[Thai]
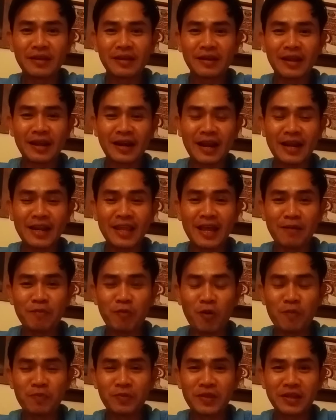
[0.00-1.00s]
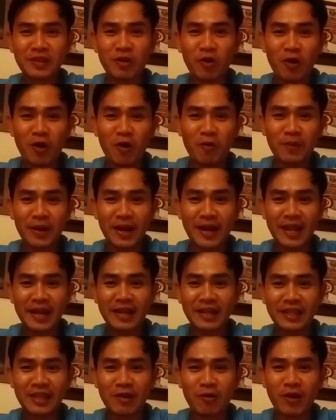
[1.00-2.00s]
ดังนั้นเนี่ยผมจึงยกเอาประเด็น
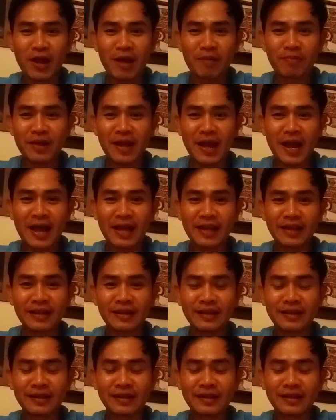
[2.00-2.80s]
เกี่ยวกับการ